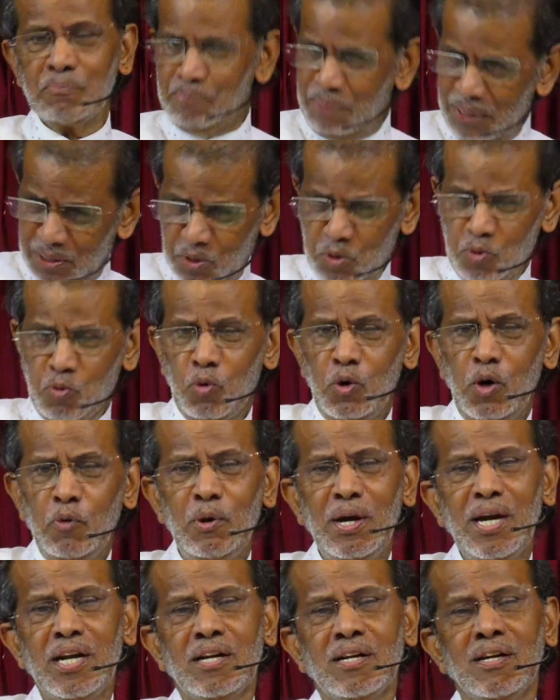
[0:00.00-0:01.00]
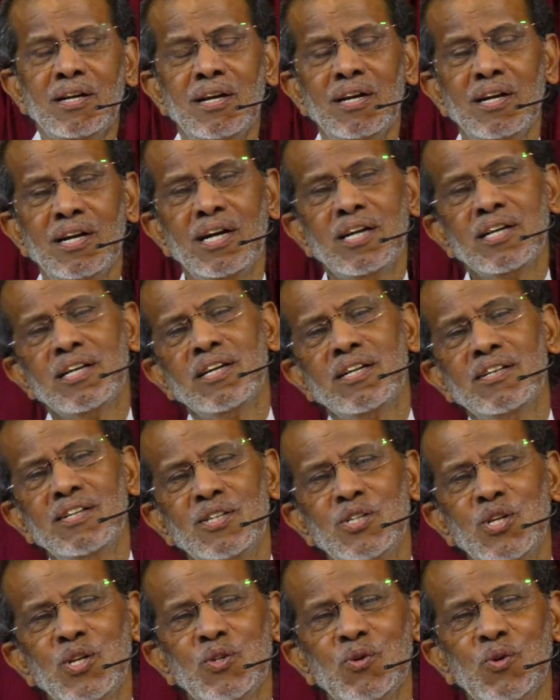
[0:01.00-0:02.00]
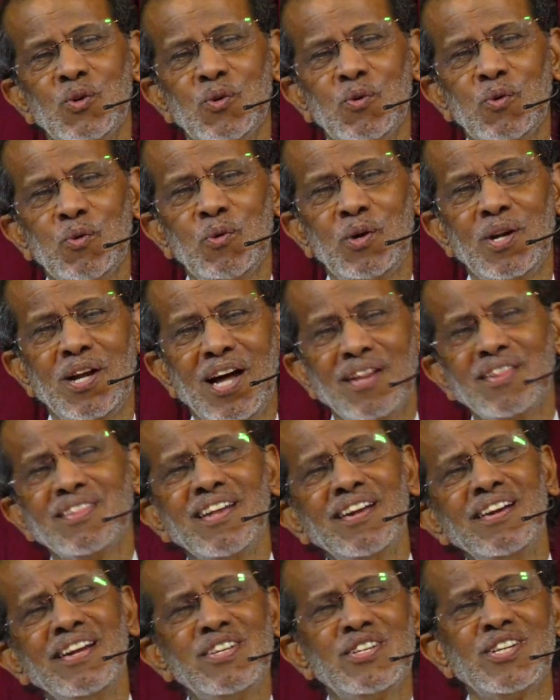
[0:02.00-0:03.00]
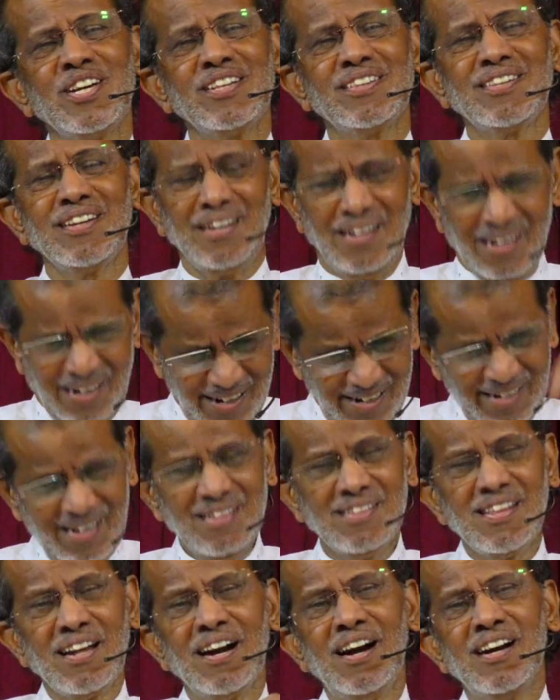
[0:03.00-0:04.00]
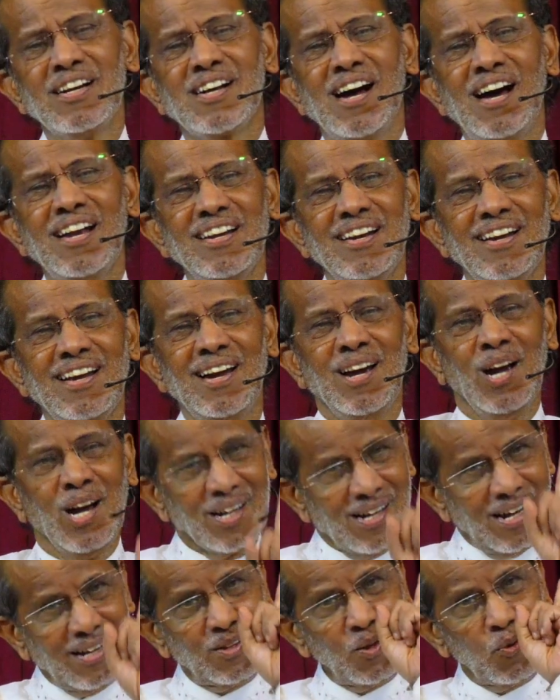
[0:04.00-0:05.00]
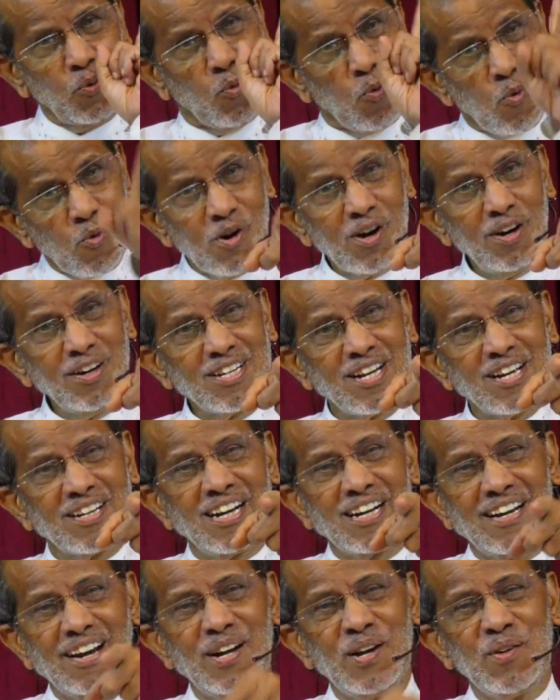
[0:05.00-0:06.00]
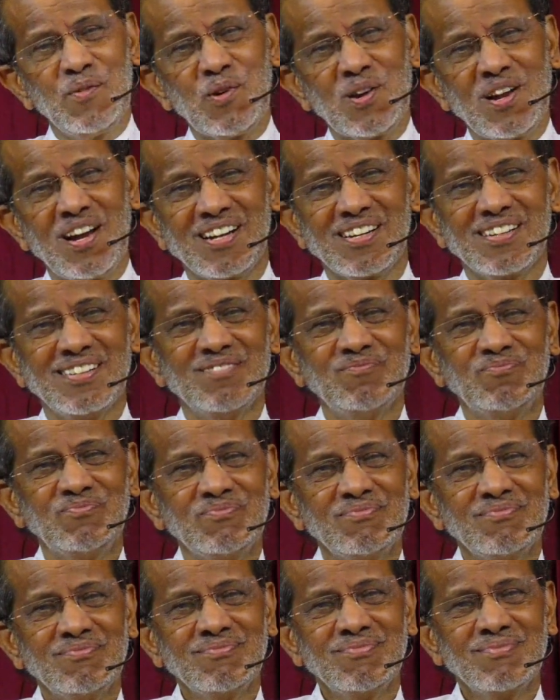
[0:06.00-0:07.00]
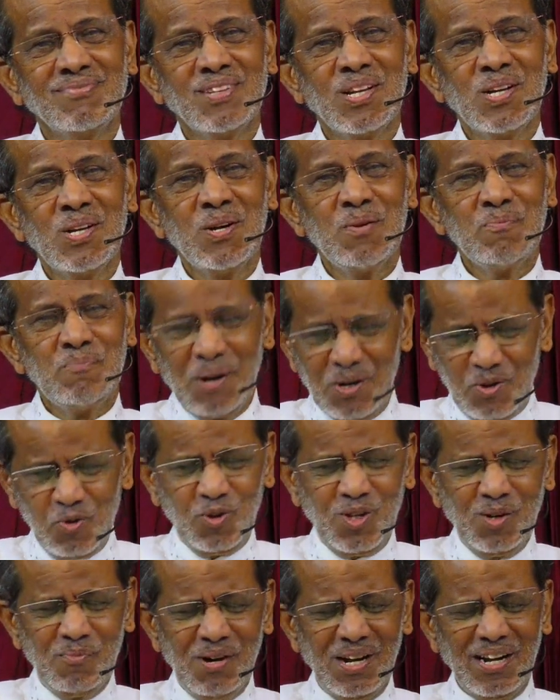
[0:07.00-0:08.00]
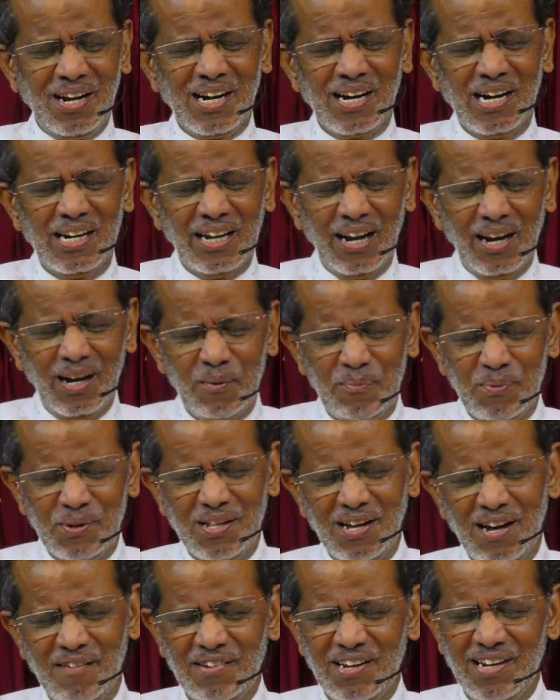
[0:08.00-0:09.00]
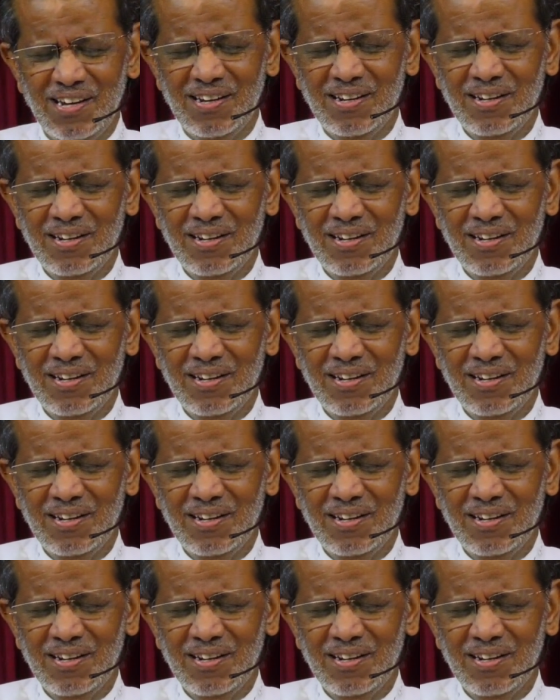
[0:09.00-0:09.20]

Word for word: பெற்றுக்கொள்வேன் என்கிற நிச்சயத்தோடு ஓடுவேன் அந்த நிச்சயத்தை இந்த நாள் காலையில கர்த்தர் உங்களுக்கு கட்டளையிடுவாராக பரிசுத்தமான எங்கள் நல்ல பிதாவே